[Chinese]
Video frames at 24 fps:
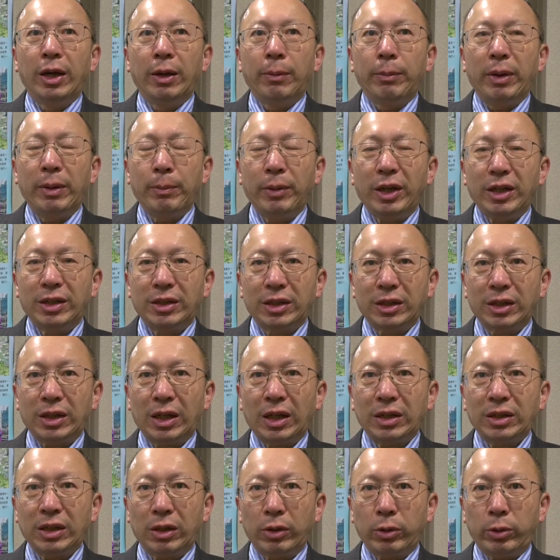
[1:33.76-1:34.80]
北美浙
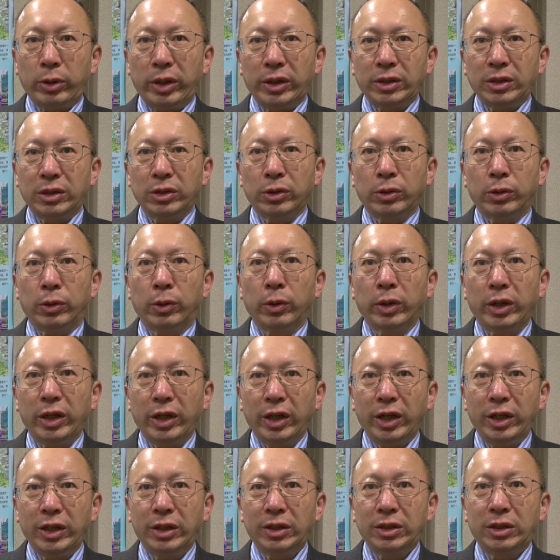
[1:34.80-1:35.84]
大校友会自从
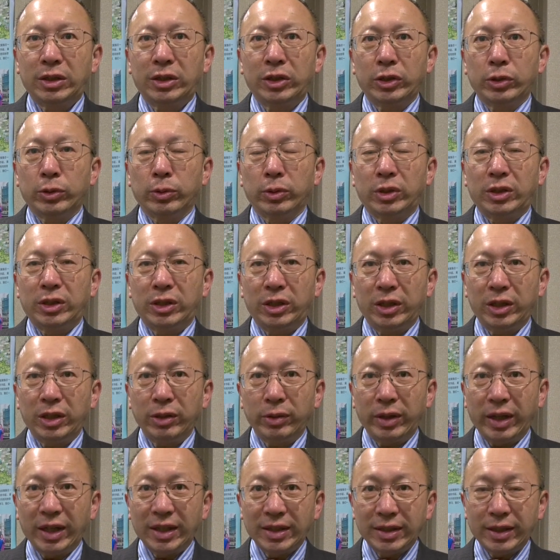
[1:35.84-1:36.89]

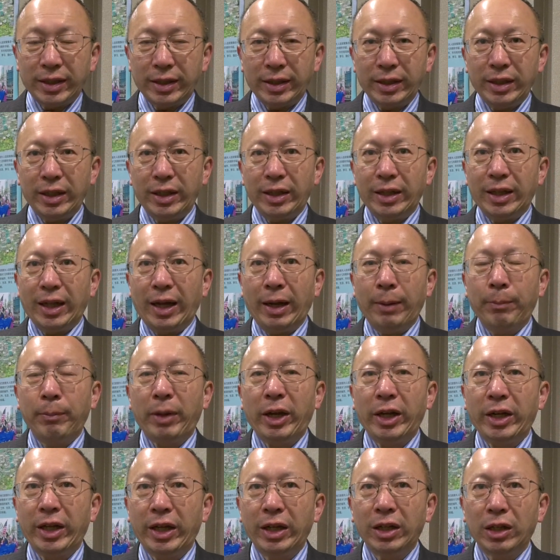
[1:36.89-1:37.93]
1976年成立以来，
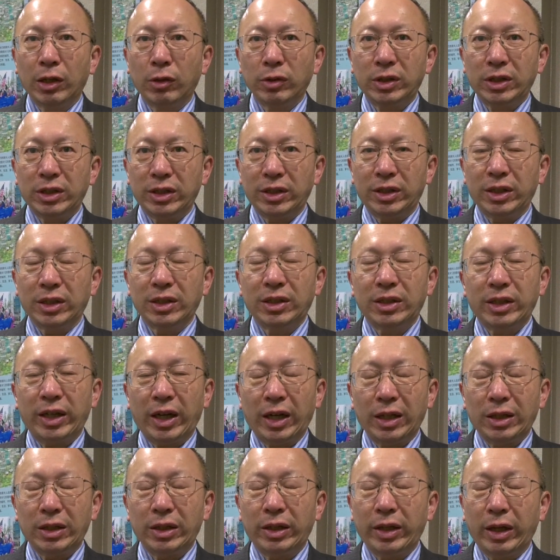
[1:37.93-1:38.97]
每年都举行这
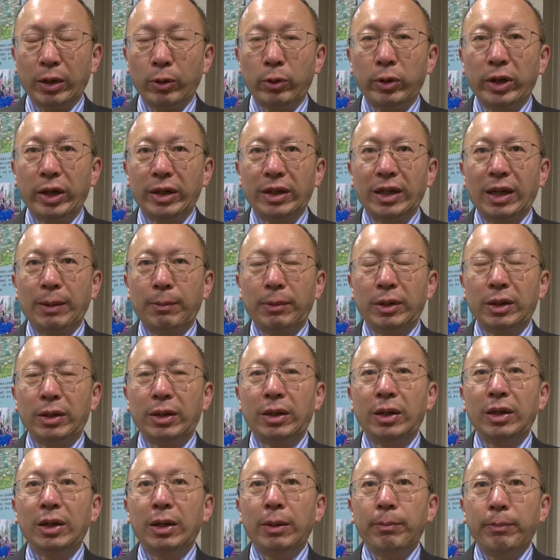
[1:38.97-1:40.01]
样的年会，那么
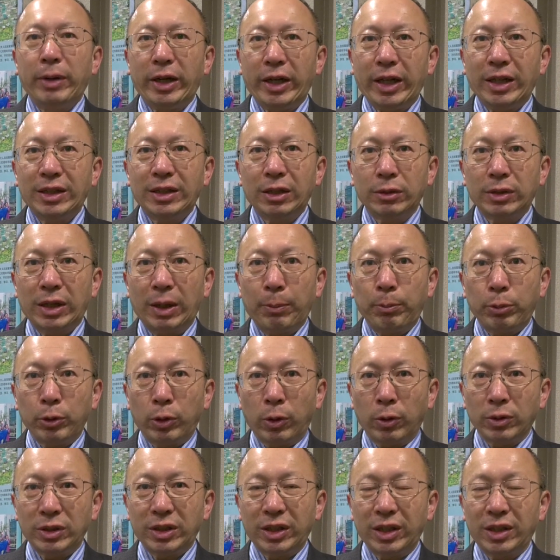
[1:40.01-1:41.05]
每年都在不
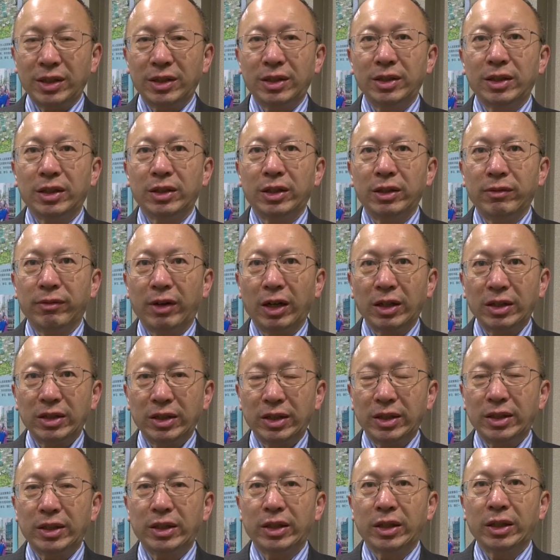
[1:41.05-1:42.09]
同城市的地方
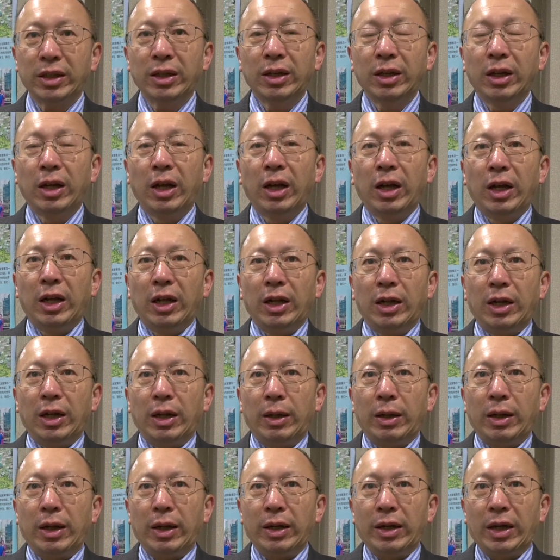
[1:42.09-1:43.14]
举行。
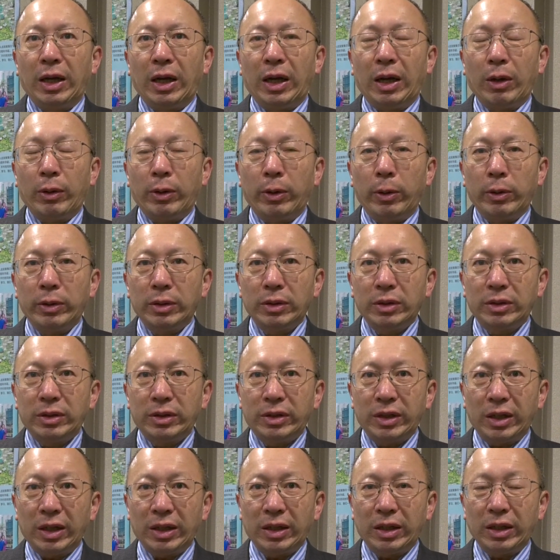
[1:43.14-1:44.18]
那
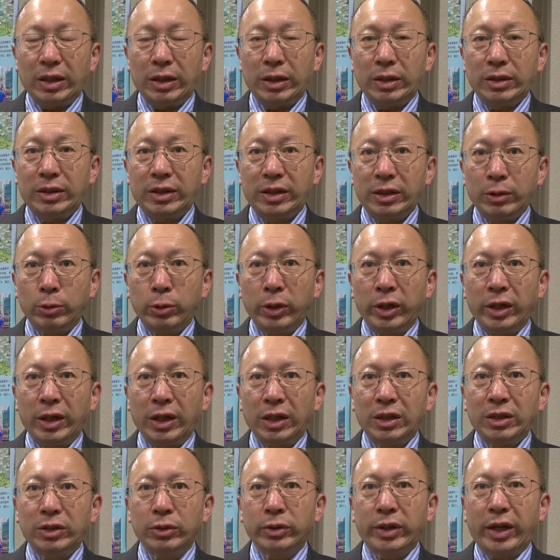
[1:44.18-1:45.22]
这样的机会
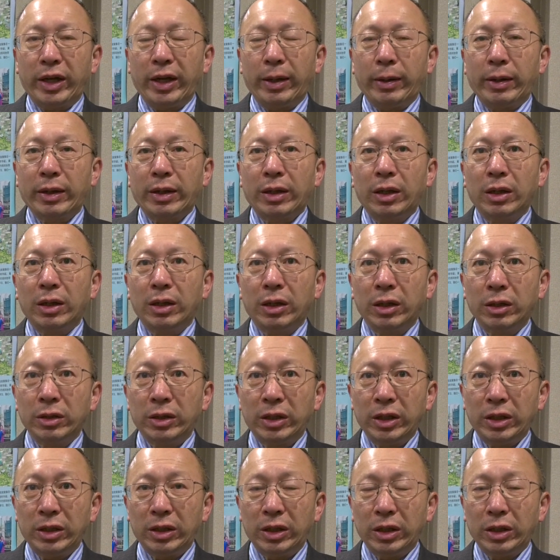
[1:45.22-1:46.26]
呢，就给各
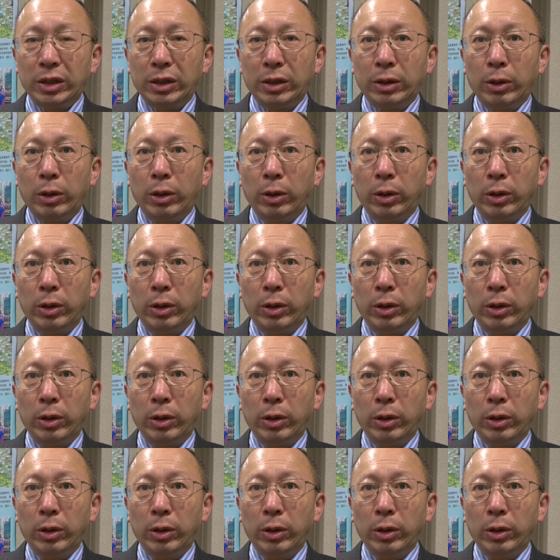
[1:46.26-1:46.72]
地的